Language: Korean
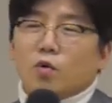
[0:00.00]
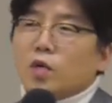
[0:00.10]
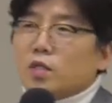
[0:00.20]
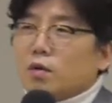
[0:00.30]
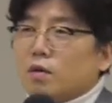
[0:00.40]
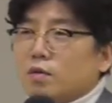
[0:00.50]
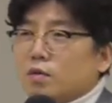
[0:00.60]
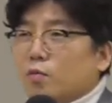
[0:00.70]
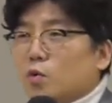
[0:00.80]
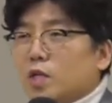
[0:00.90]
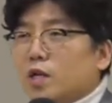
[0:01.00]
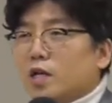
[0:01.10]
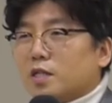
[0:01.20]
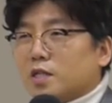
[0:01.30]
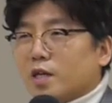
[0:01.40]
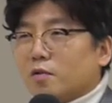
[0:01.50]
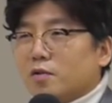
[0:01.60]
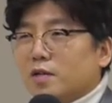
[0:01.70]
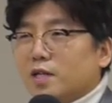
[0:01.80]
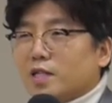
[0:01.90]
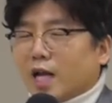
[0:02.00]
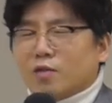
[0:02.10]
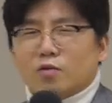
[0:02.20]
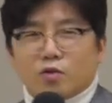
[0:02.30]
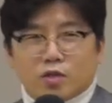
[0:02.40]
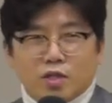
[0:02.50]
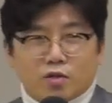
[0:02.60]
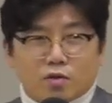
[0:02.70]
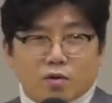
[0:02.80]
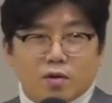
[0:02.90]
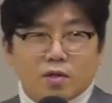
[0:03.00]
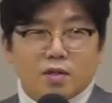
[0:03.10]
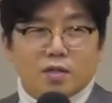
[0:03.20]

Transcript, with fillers: 병원에서 의료봉사를 해야 된대요. 단어도 틀렸죠.